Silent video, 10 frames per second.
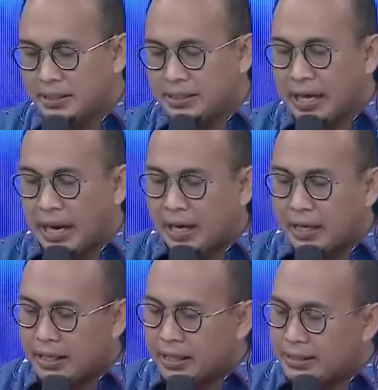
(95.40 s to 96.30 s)
Tidak
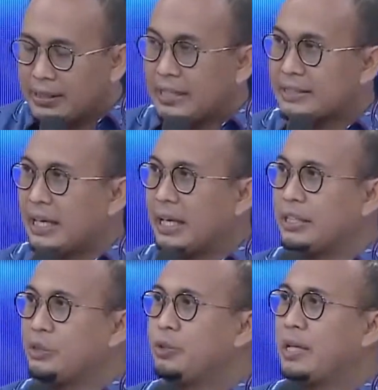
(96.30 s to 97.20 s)
tidak
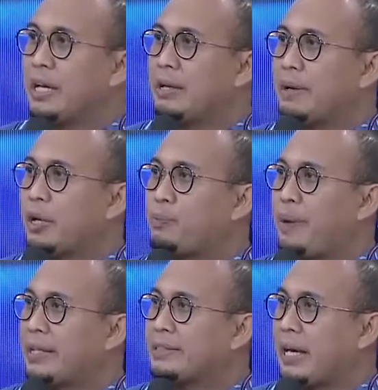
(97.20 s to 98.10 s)
salahnya juga dalam
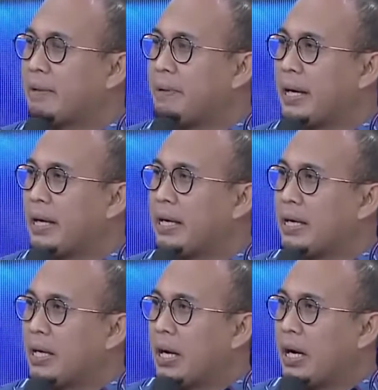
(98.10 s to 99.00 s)
RUPSLB LB
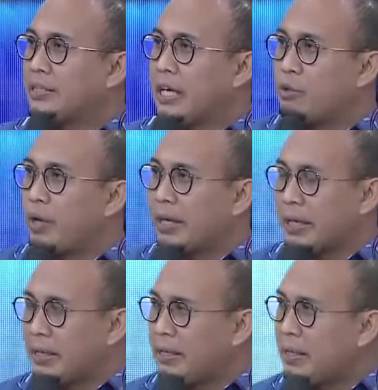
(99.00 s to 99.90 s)
e, Januari ini,